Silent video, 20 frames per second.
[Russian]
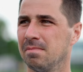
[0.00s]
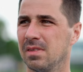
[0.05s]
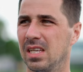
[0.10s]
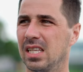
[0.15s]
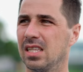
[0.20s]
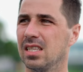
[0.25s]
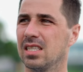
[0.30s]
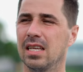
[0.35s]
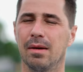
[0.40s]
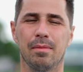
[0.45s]

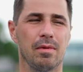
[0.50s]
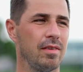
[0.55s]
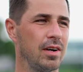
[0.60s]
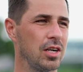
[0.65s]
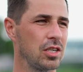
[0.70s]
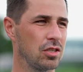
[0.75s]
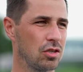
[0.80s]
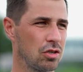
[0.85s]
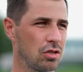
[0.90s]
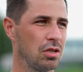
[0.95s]
это самое
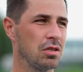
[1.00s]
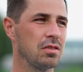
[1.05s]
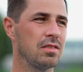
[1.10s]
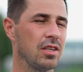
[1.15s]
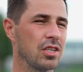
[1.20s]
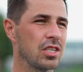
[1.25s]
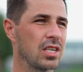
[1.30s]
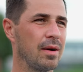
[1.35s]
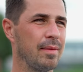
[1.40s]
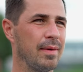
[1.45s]
важное, что есть в
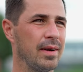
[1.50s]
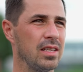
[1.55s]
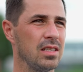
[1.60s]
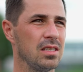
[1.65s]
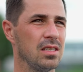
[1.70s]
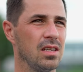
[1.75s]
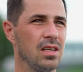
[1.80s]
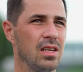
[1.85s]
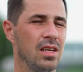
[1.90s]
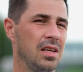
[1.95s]
нашей команде.
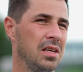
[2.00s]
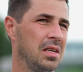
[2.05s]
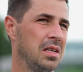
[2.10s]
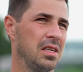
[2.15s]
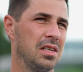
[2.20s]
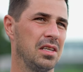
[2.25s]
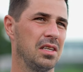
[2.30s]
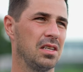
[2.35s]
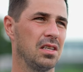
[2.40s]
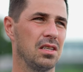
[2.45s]

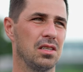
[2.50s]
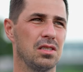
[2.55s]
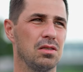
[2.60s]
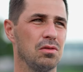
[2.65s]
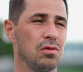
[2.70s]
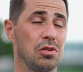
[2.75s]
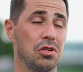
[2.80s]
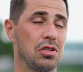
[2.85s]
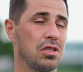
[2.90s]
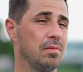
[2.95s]
И
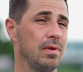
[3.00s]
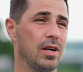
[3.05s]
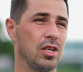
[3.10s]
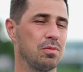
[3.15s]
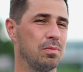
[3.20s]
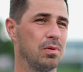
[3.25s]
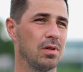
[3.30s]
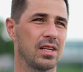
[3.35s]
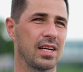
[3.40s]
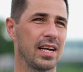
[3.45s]
сегодняшний матч
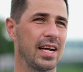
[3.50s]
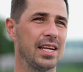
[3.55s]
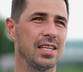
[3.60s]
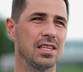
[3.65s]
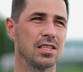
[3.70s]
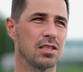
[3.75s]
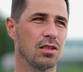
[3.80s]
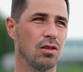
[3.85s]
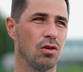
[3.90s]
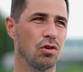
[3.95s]
был
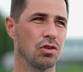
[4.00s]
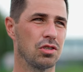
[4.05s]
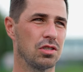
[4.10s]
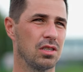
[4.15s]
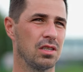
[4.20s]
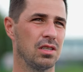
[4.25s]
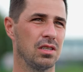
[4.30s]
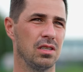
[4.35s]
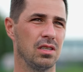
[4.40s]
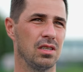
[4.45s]
крайне
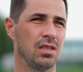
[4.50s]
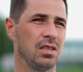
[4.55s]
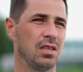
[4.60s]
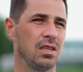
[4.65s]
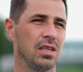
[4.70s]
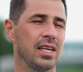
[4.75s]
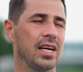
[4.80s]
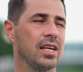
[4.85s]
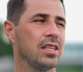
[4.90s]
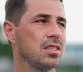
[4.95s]
сложный,
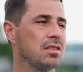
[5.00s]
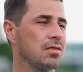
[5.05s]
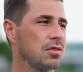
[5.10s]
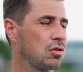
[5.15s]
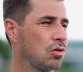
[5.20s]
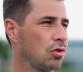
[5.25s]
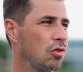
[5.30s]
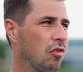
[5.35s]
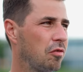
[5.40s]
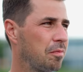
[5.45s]
и я Яна
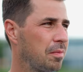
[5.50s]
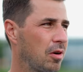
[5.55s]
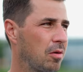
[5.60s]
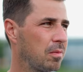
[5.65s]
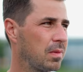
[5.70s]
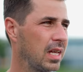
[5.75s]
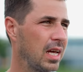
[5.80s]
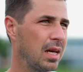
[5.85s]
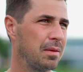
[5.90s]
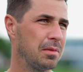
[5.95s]
Свистунова в
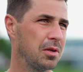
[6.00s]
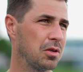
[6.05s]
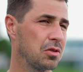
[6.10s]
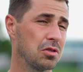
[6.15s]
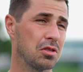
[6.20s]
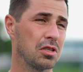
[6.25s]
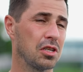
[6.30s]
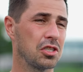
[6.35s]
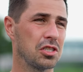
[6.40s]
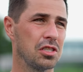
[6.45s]
первом тайме ее
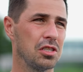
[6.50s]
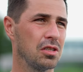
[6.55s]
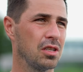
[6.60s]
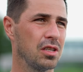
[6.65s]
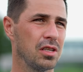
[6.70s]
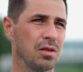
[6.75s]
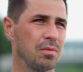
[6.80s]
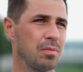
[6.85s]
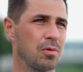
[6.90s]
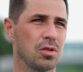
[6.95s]
затошнила,
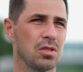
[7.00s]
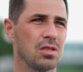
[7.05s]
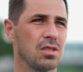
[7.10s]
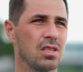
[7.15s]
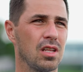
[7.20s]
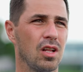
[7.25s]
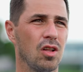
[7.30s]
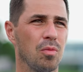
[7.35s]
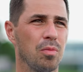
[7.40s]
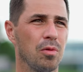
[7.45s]
ей просто
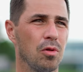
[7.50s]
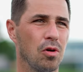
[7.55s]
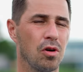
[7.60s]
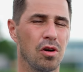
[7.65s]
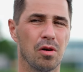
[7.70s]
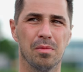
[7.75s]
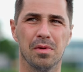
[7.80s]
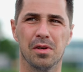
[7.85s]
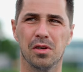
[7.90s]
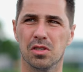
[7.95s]
стало
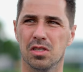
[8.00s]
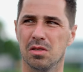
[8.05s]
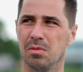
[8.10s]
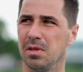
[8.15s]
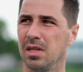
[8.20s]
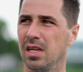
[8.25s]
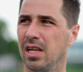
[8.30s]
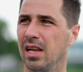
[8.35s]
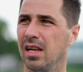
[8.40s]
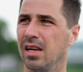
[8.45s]
плохо, мы ее
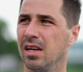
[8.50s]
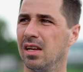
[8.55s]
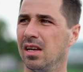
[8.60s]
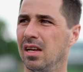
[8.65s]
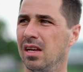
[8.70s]
заменили.